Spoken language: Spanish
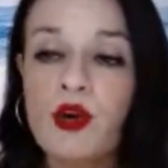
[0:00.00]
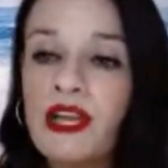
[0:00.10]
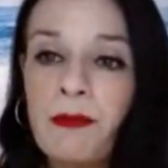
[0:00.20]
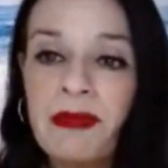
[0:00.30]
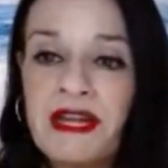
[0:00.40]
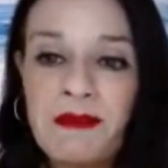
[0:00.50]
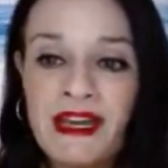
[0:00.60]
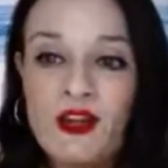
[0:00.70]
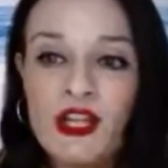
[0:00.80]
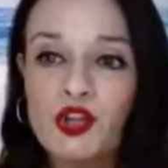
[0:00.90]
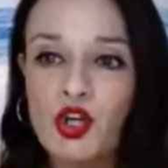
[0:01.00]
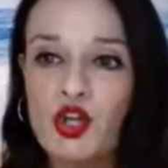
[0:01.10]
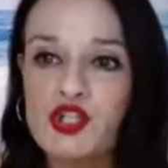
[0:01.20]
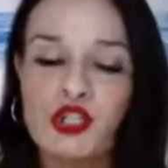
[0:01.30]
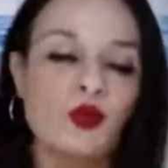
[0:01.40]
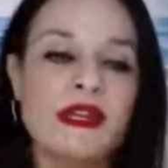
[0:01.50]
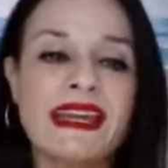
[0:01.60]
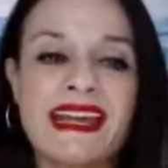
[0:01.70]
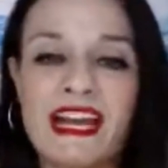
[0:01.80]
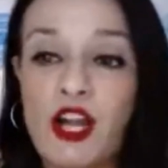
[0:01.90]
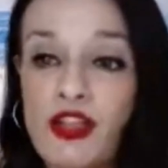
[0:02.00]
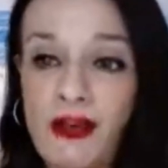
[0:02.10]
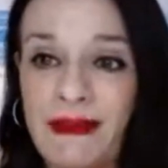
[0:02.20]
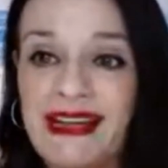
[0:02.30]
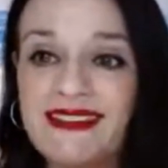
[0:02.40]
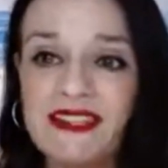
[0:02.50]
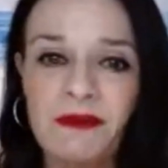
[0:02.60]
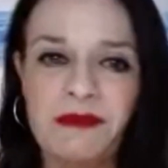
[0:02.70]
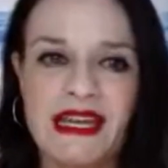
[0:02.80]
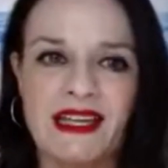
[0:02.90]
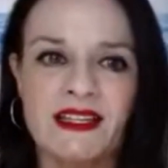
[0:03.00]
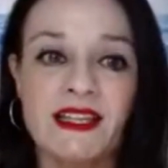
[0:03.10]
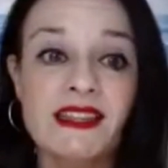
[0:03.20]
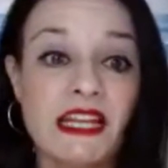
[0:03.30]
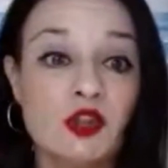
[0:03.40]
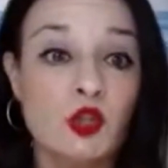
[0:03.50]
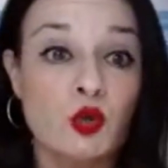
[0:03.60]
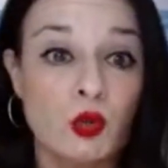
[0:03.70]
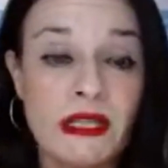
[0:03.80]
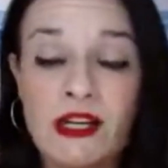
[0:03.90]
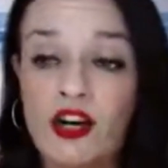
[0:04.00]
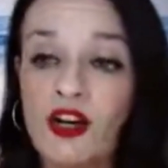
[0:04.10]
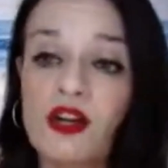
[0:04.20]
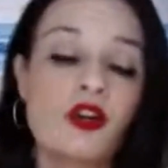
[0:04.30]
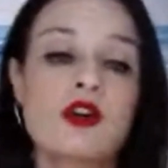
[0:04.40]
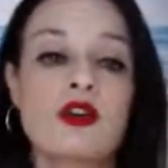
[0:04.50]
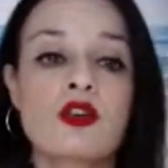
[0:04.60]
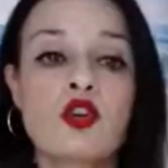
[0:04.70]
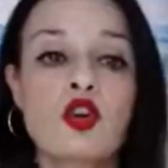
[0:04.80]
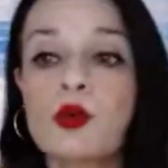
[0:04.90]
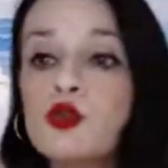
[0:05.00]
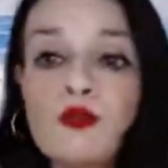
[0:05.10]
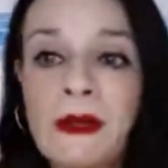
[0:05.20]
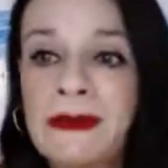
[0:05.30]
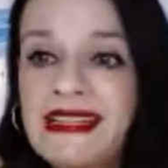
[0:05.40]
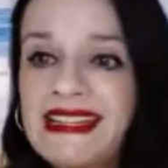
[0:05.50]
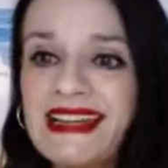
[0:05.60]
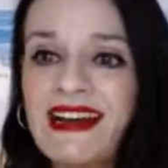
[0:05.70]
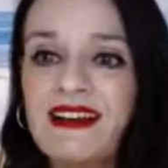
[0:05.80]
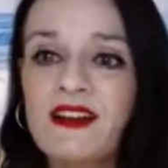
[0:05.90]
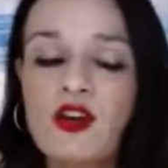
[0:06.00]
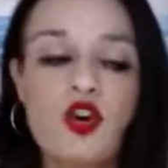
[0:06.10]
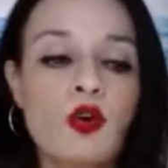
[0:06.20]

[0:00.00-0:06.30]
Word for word: Porque primero de todo, si tú quieres que los demás estén bien, tanto tu hijo como tu familia,